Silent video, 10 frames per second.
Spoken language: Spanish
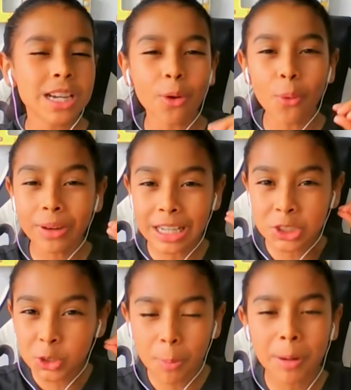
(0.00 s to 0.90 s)
mostrar
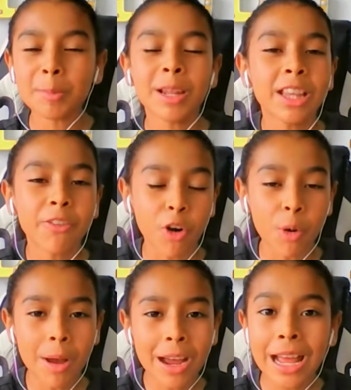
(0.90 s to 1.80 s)
una super
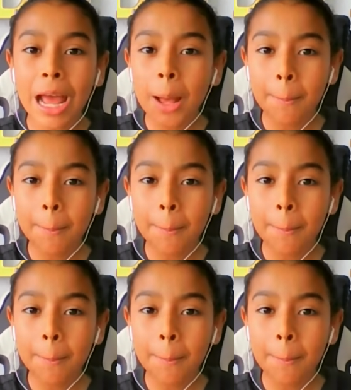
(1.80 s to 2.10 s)
plataforma.